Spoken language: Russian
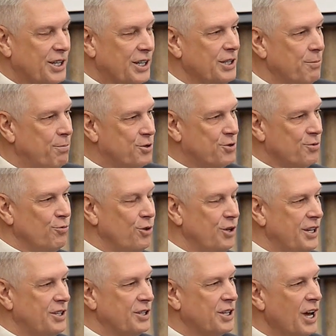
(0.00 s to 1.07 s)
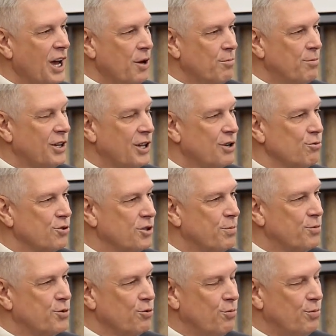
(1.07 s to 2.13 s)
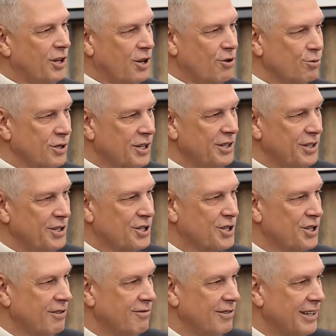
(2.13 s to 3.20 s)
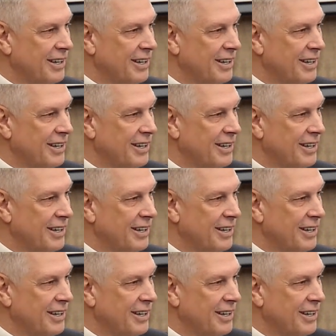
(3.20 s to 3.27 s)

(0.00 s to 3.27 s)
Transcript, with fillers: тогда почему едет белорусское, почему белорусское дешевле?